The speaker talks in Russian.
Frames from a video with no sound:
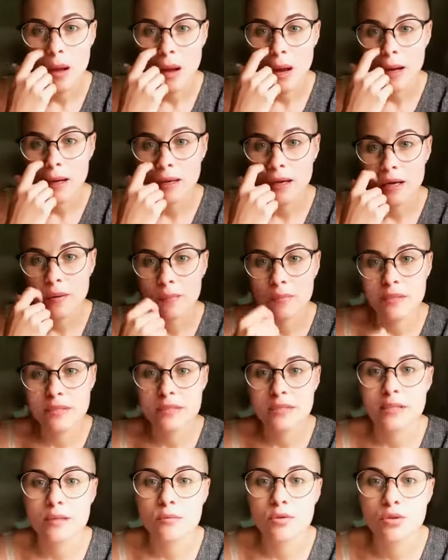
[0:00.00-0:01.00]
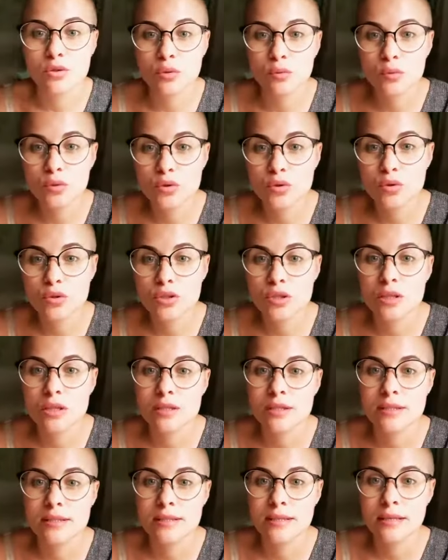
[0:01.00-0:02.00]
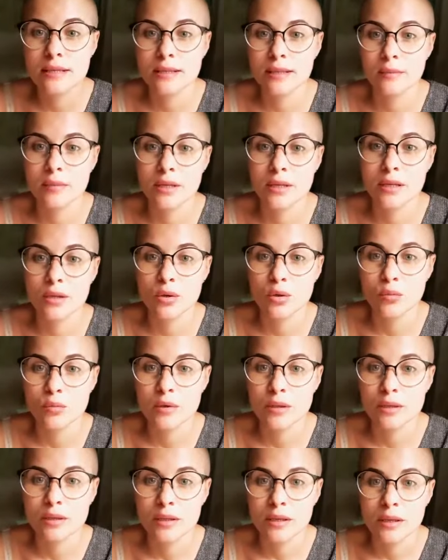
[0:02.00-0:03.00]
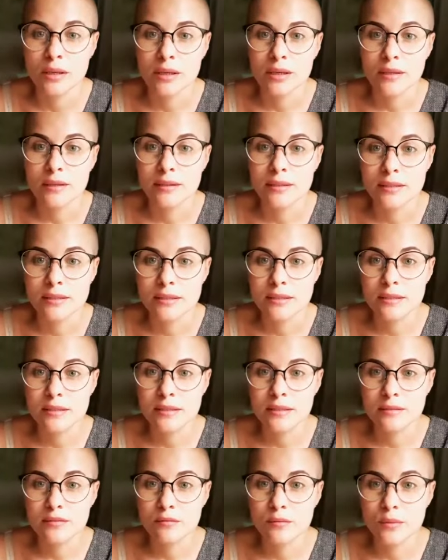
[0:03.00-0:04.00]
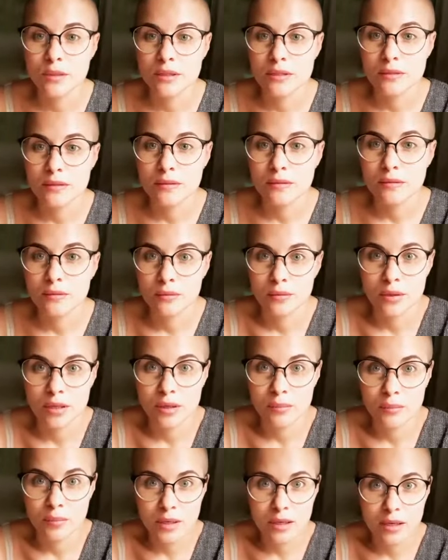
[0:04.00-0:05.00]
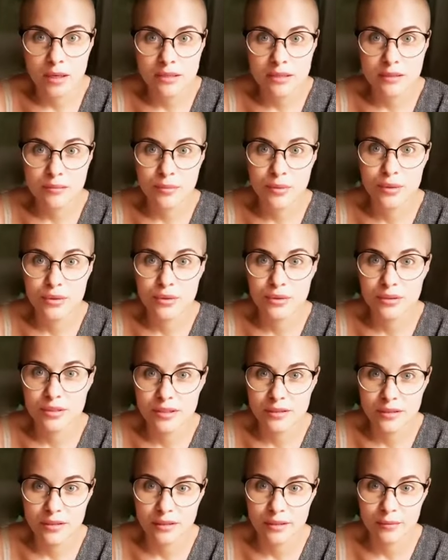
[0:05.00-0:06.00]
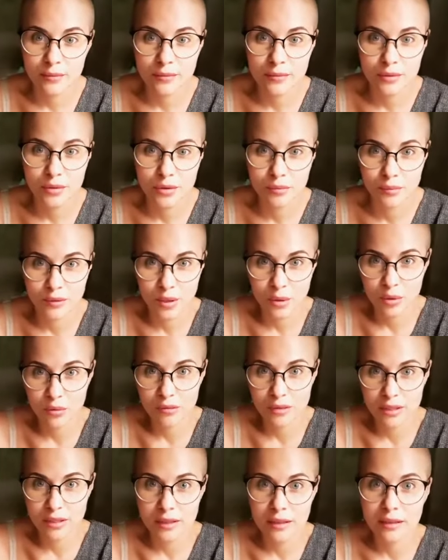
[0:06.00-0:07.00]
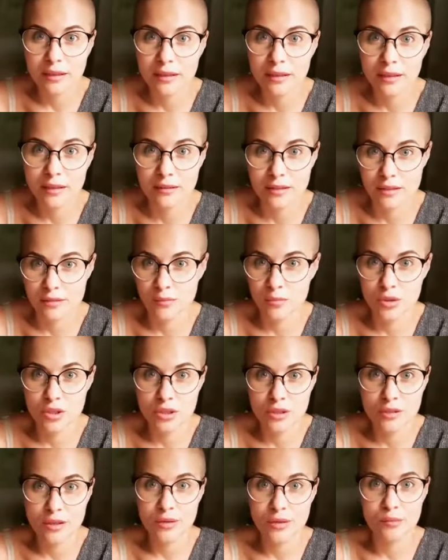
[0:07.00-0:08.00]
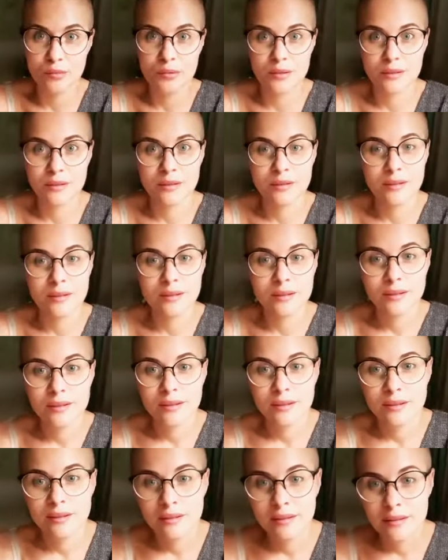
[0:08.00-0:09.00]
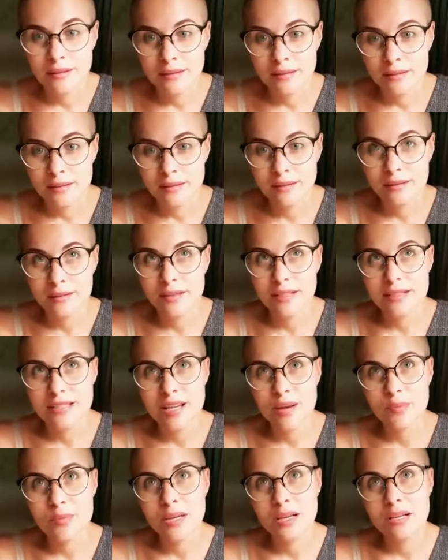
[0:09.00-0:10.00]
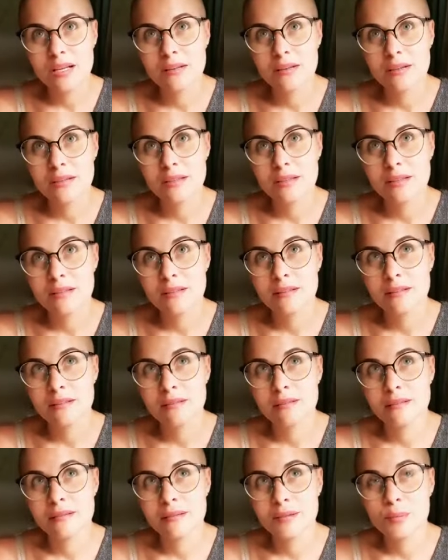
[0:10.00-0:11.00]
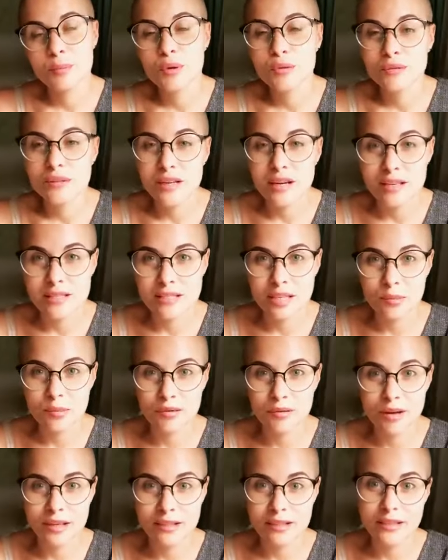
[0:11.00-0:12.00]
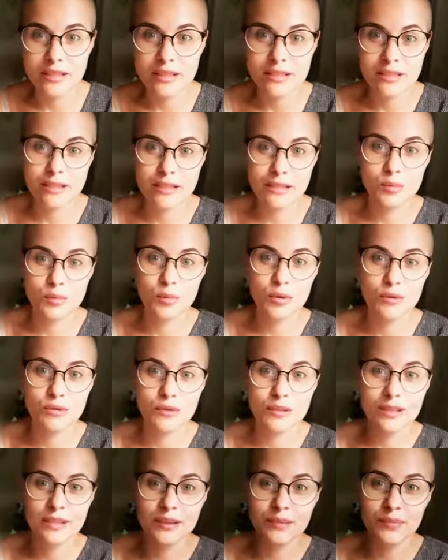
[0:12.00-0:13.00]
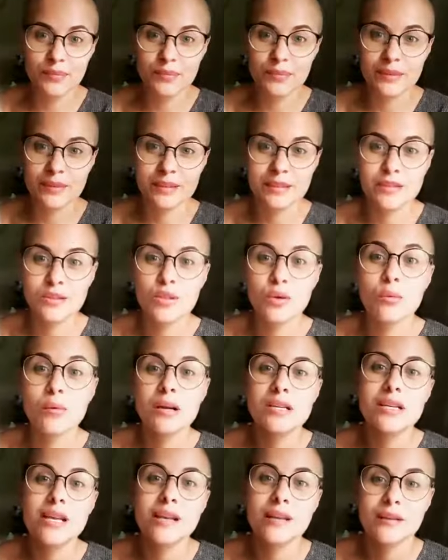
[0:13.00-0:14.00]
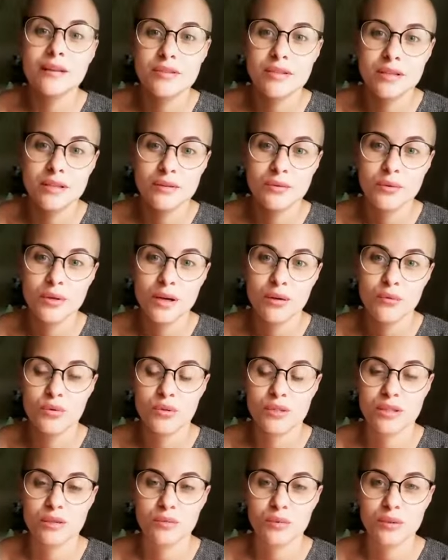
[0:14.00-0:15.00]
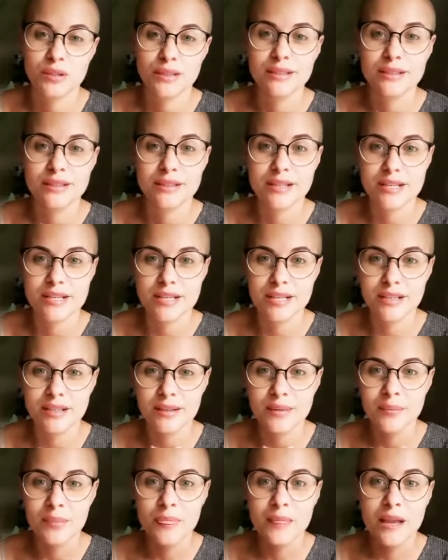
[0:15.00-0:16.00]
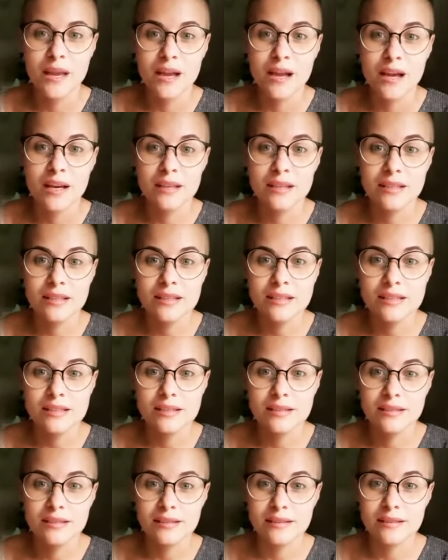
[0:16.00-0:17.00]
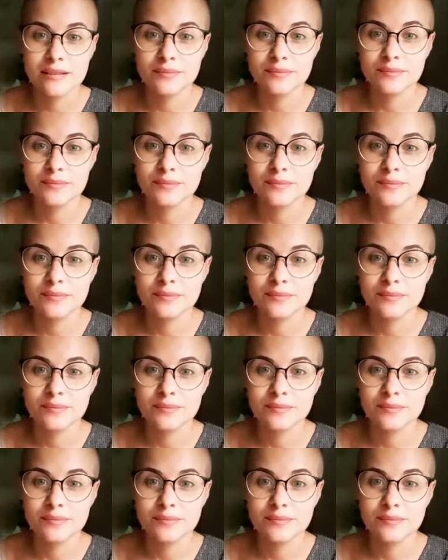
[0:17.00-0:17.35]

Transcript: А как быть с тем, что муж уж сильно меня любит, 10 лет вместе? Ну так прекрасно, пользуйтесь этим. Чего плохого-то, когда вас мужчина любит? На самом деле, любовь-то разная бывает. Есть любовь, где с днем рождения всех, у кого сегодня день рождения. Есть, э,